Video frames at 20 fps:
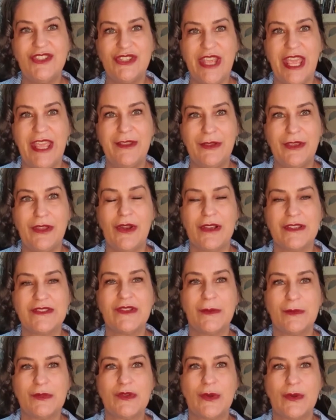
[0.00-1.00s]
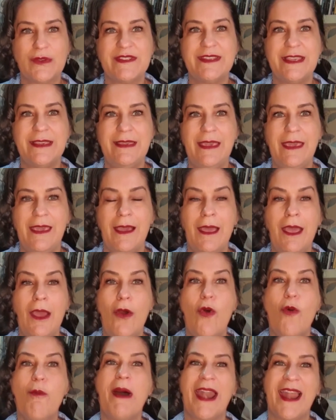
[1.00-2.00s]
jeito que nós vamos conseguir
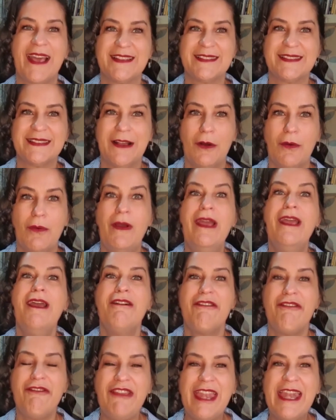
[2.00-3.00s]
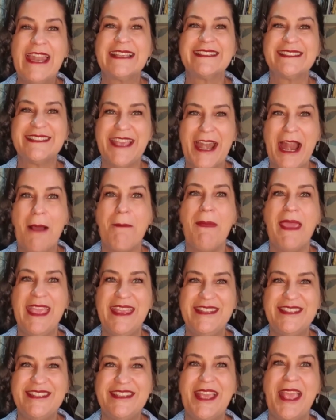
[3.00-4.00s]
uma nação
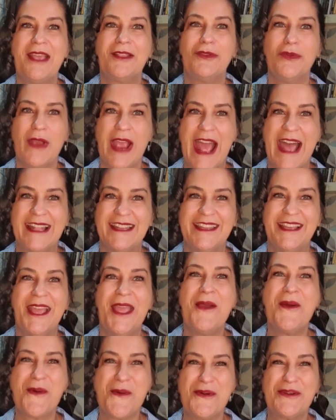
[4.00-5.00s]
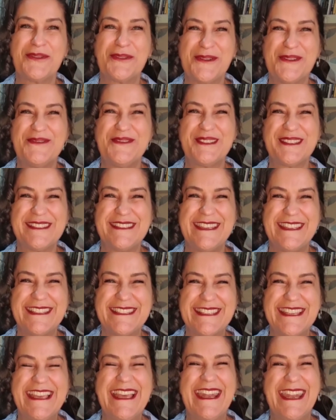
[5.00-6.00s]
financeiramente educada. Eu conto com
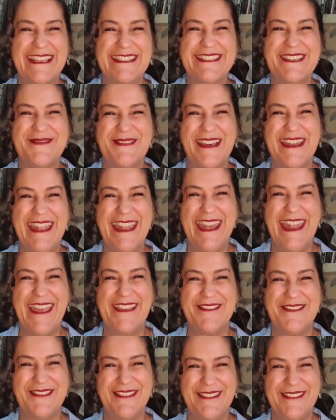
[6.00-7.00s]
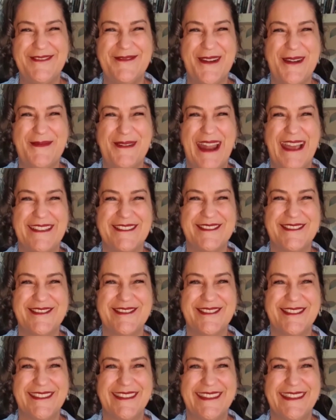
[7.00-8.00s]
vocês na Semana Enef. Um
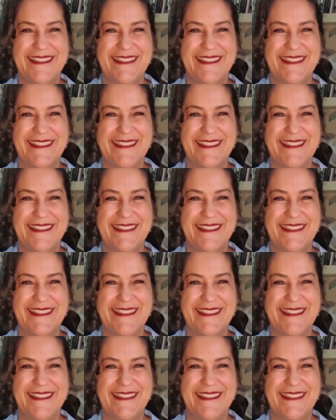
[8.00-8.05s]
abraço.